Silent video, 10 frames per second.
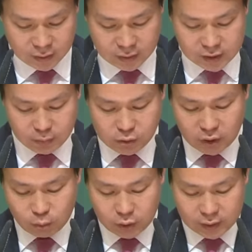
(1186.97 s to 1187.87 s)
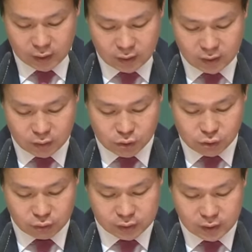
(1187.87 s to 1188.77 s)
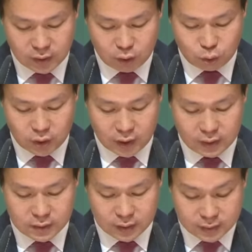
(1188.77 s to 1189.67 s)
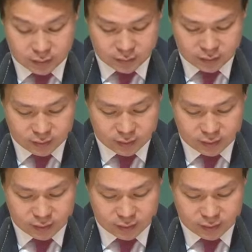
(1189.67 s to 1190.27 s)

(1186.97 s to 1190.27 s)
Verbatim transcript: 21절에 보니까 그렇게 되어 있어요. 그때 유대에 있는 자들은